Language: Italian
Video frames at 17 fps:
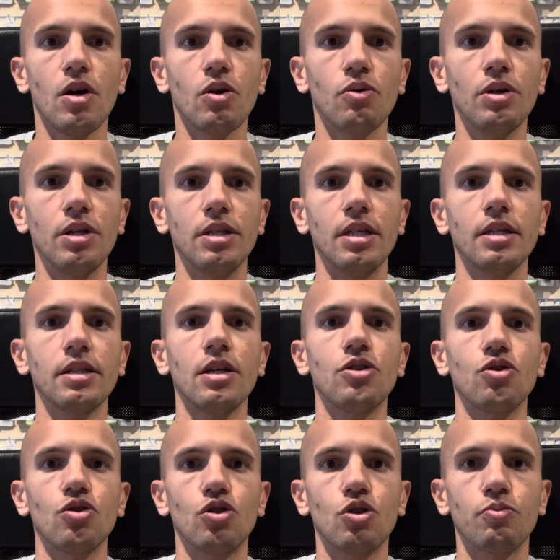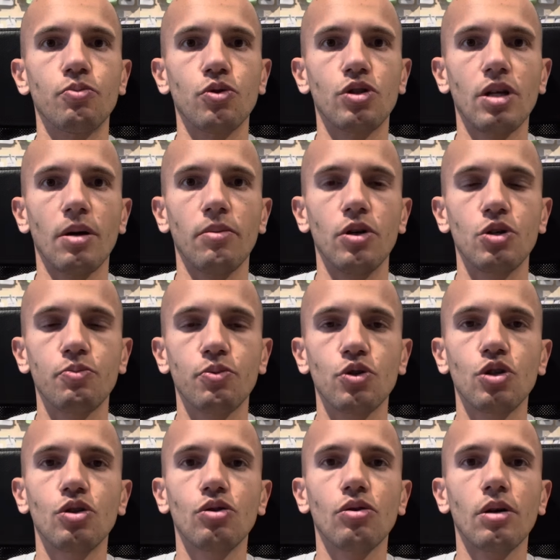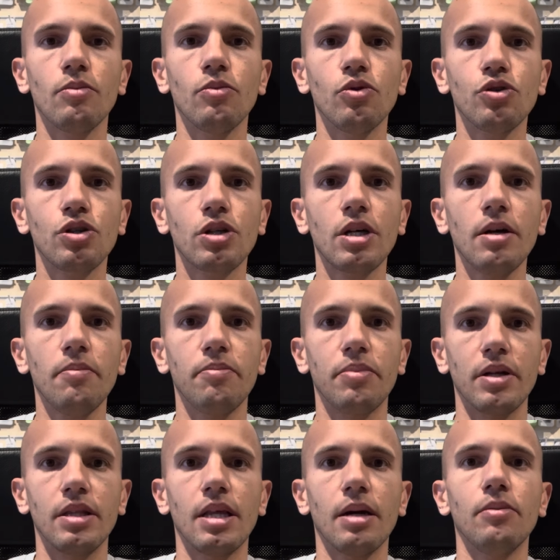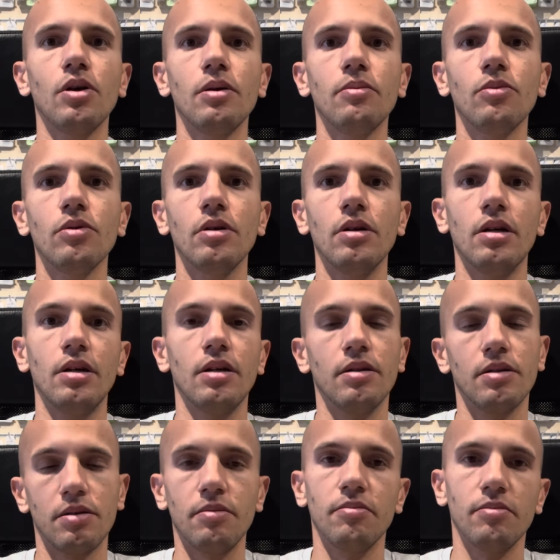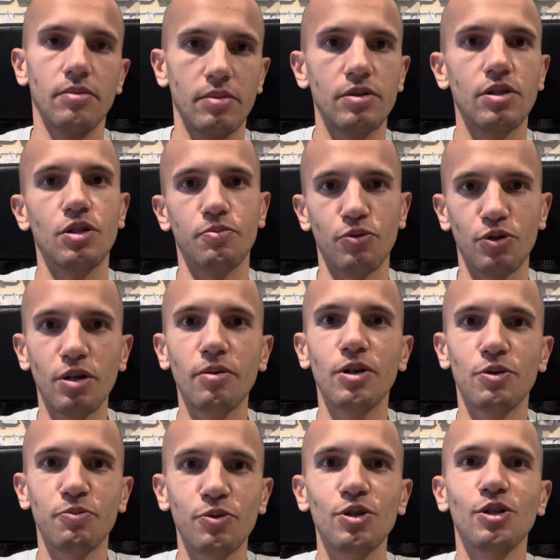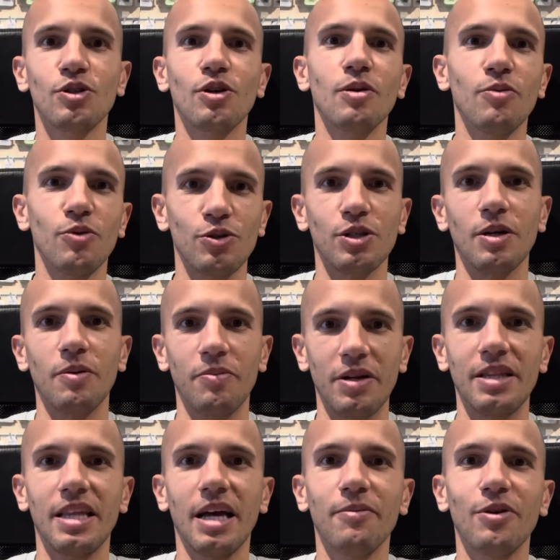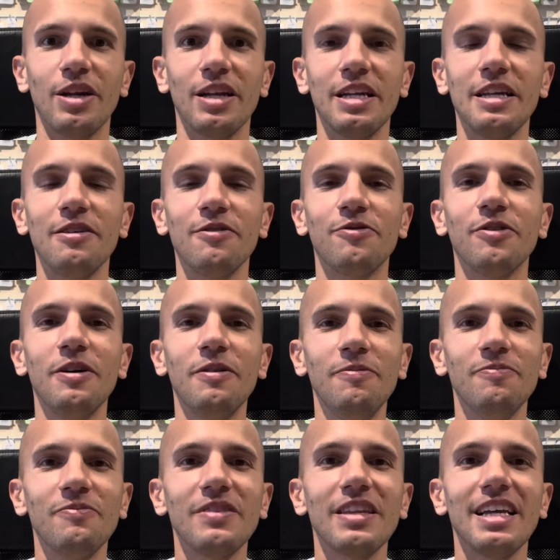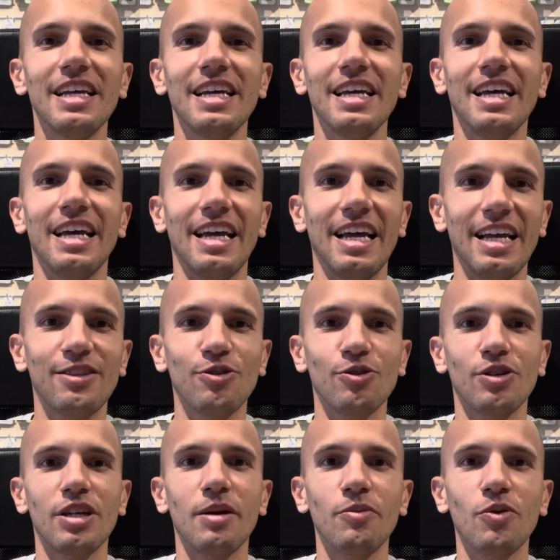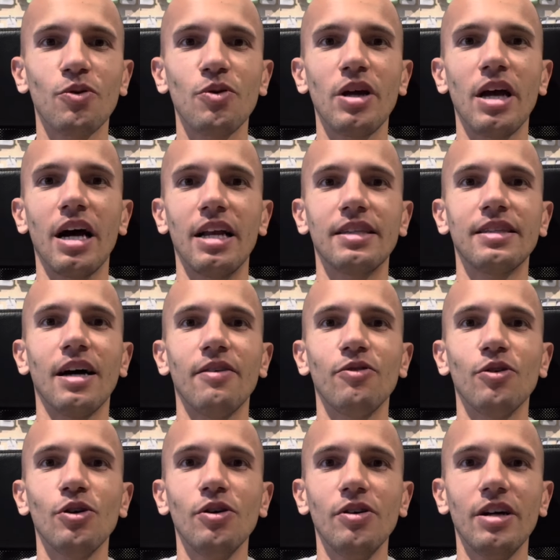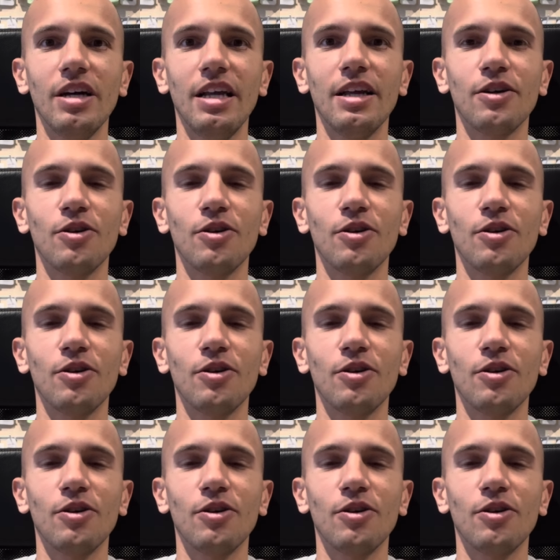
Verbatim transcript: Quindi adesso ci spostiamo l'espositore mosche, prendiamo le, eh, sì, ci spostiamo l'espositore mosche, prendiamo le ninfe e torniamo qui al tavolo e le